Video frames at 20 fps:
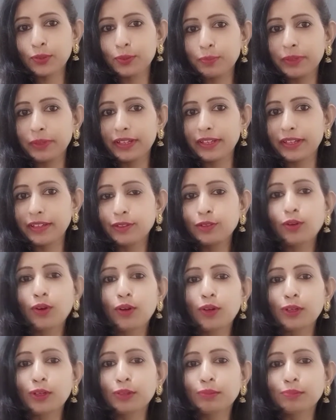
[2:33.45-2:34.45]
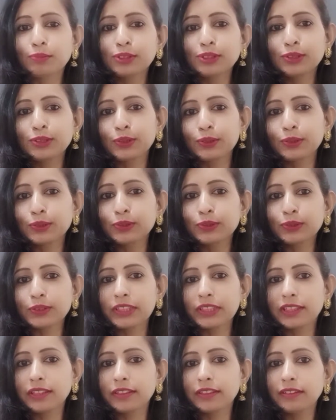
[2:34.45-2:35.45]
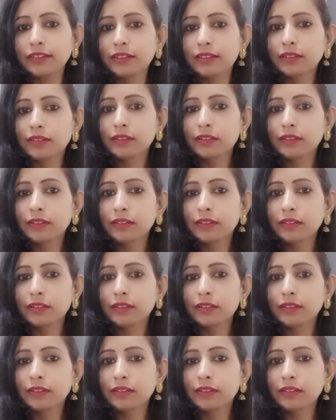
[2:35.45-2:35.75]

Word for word: हो भी रहे हैं तो ऑलमोस्ट हो चुके हैं